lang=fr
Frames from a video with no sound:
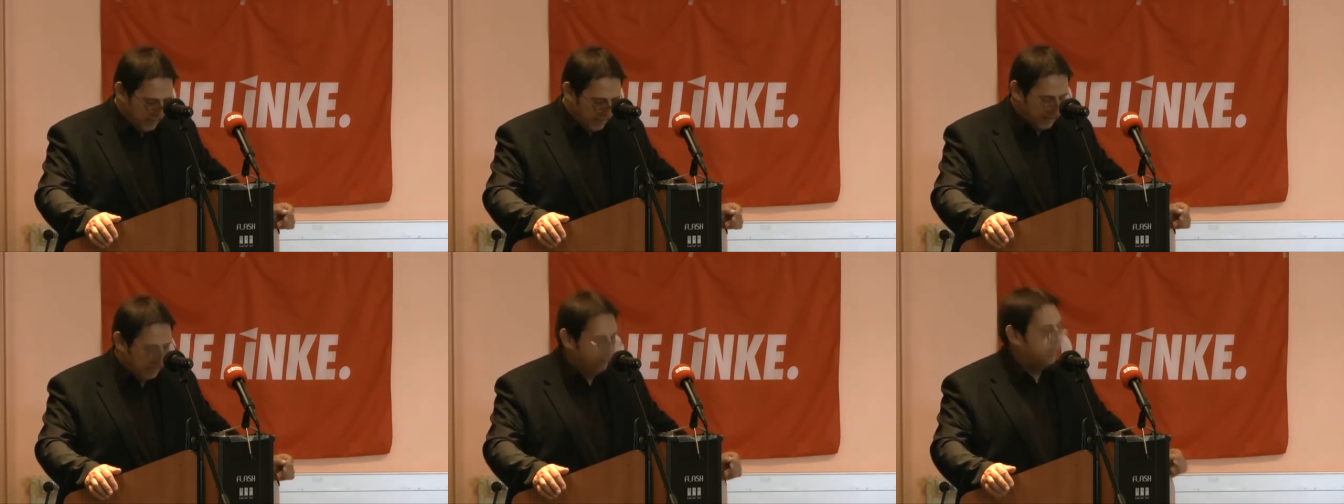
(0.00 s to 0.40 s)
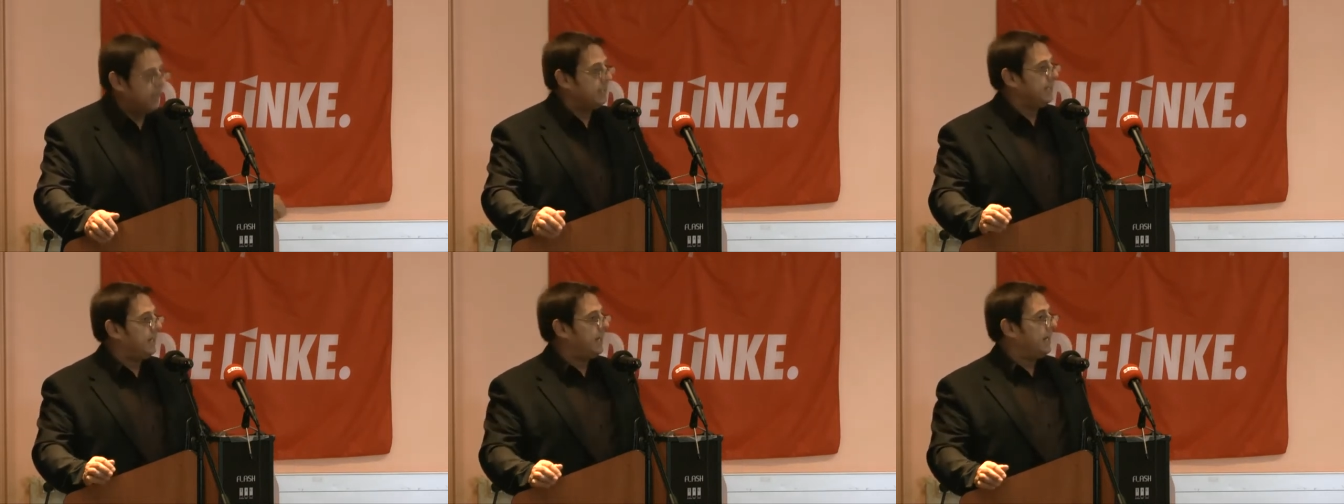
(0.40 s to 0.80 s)
qui devaient
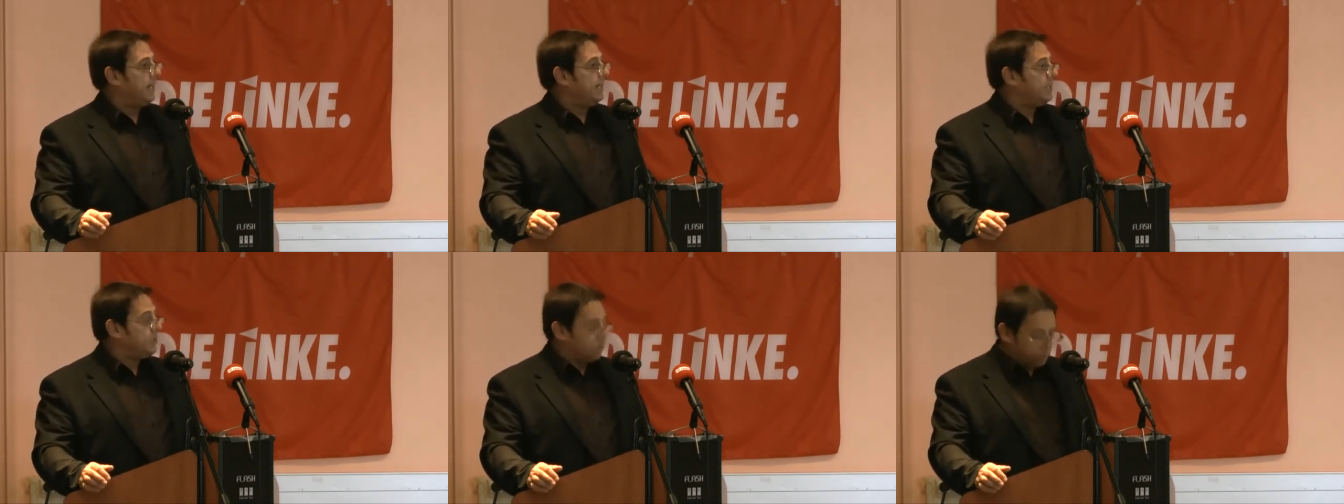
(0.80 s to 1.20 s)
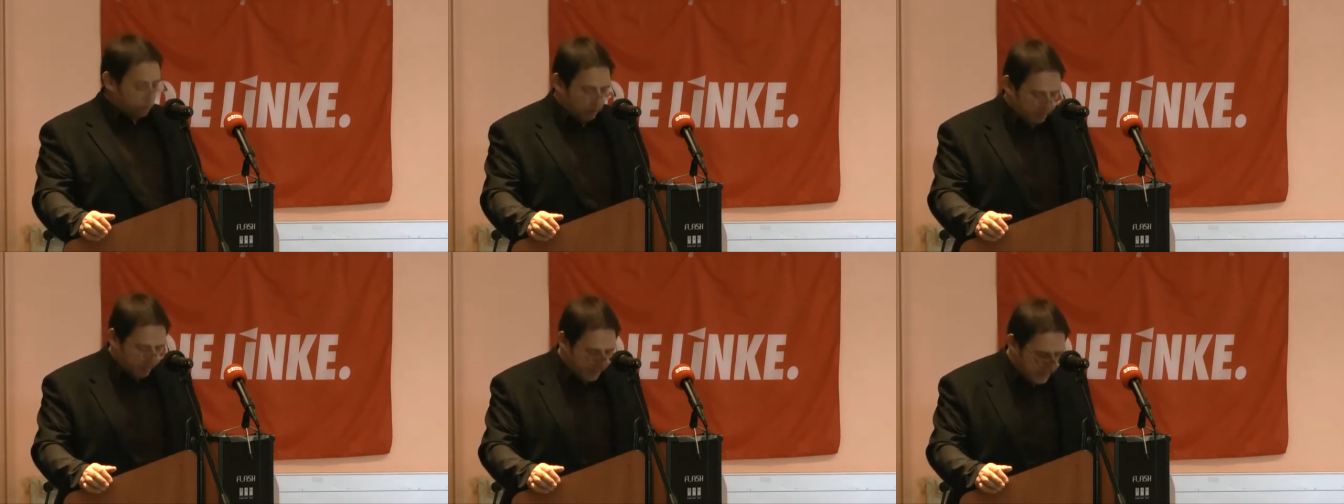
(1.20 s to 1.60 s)
atterrir des
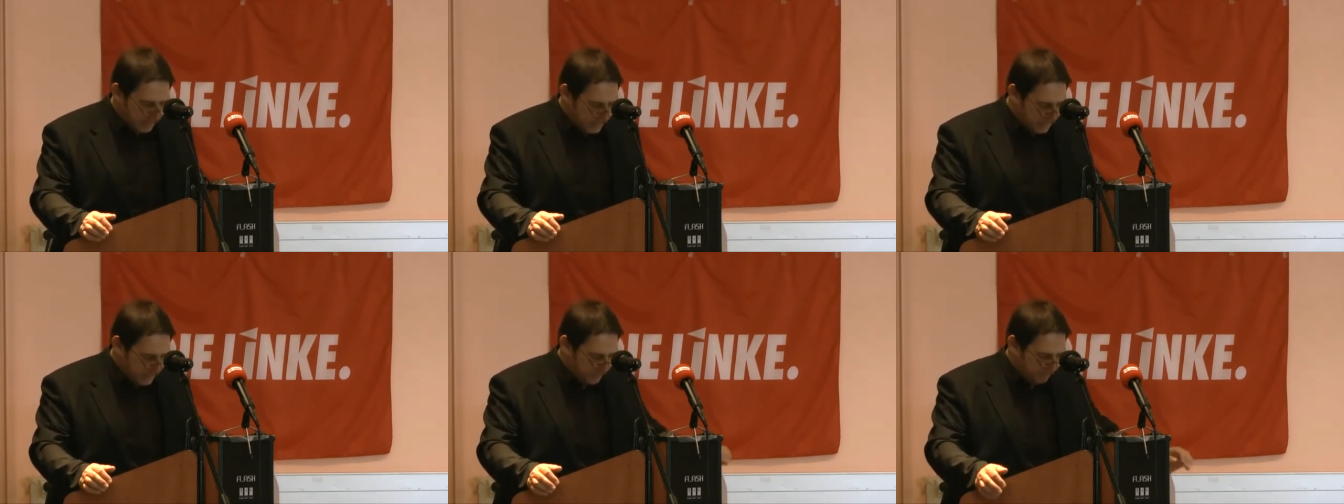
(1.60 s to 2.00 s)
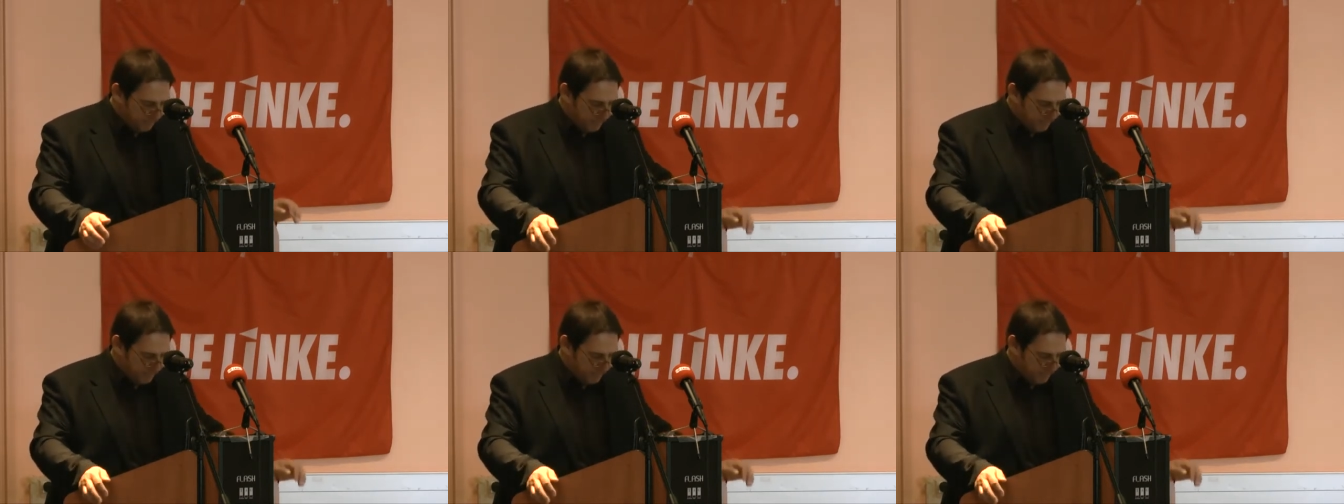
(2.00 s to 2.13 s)
entreprises